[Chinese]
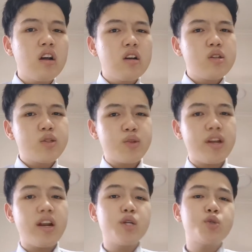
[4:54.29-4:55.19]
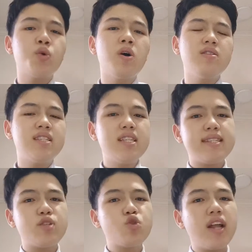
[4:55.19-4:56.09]
虽然说自
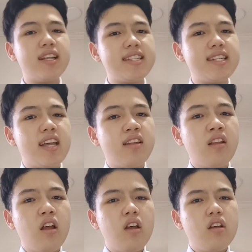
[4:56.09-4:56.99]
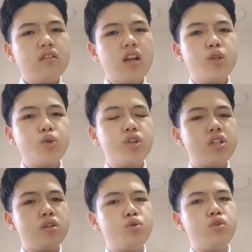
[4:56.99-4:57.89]
己赚了钱，但却
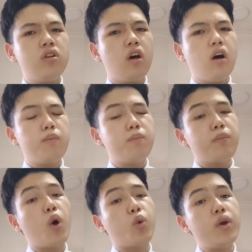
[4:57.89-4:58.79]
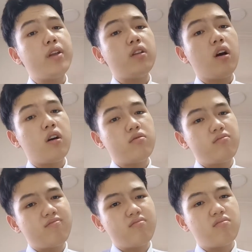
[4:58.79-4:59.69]
失去了宝贵的
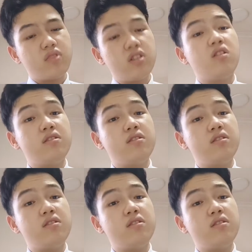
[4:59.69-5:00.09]
诚